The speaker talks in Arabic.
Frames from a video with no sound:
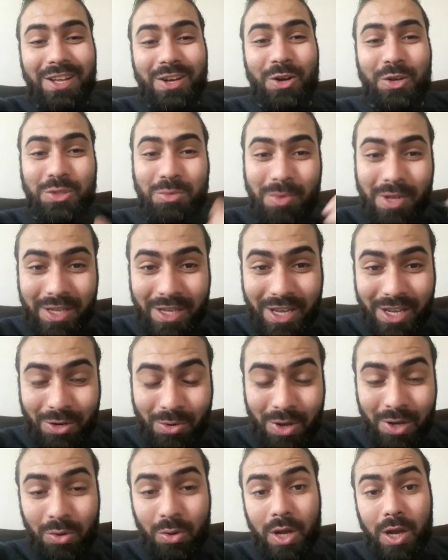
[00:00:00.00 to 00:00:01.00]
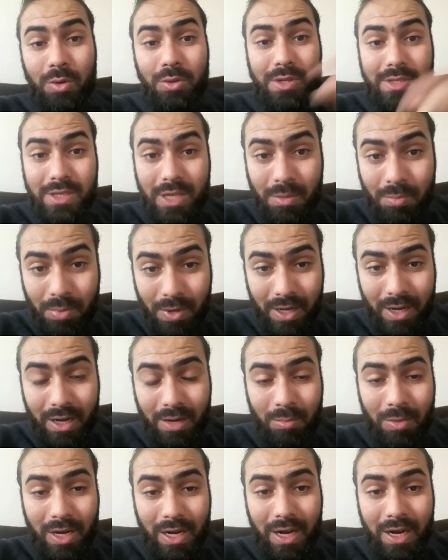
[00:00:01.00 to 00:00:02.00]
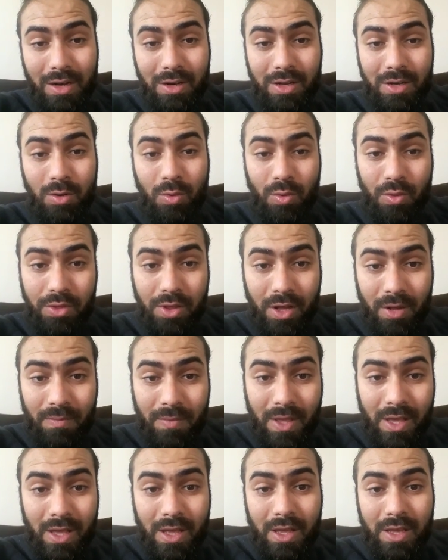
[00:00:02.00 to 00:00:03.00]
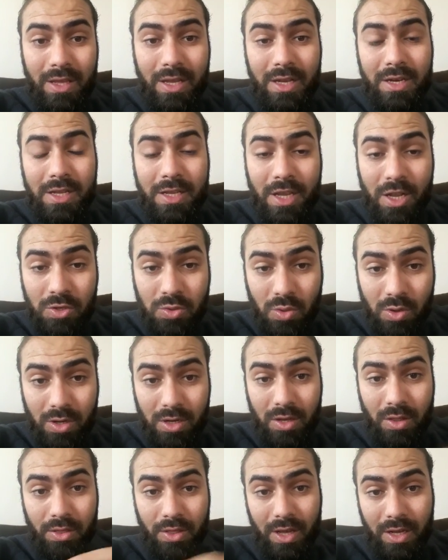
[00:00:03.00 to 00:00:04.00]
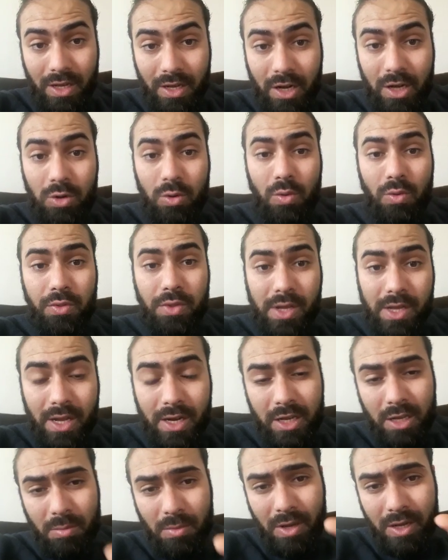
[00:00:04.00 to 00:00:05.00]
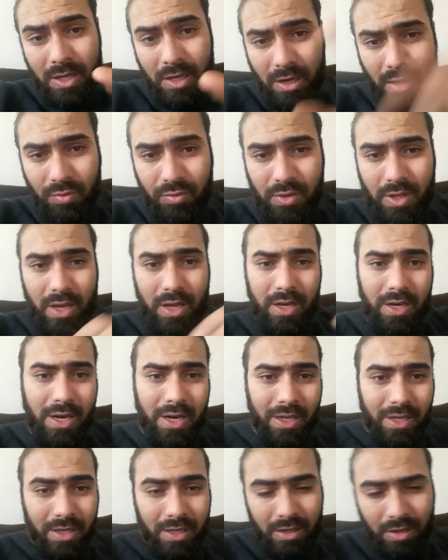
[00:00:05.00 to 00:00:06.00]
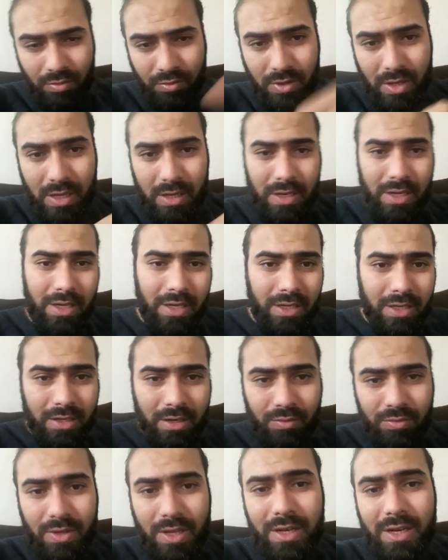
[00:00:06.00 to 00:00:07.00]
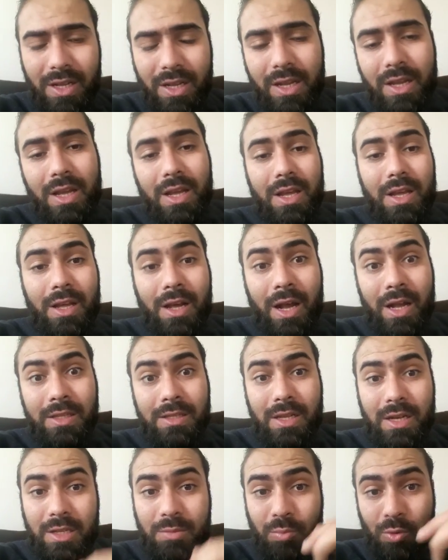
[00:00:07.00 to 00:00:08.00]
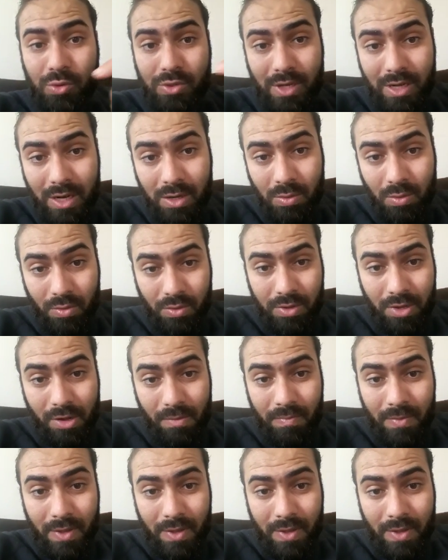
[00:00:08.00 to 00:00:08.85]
عاود ما كان والو عاود يسيباري المال على الانثى يعني يعزل الذكر على الانثى يعني يبقى يرفده ينحي يرفده ينحي يرفده ينحي حتى اللي تبوزي لها الانثى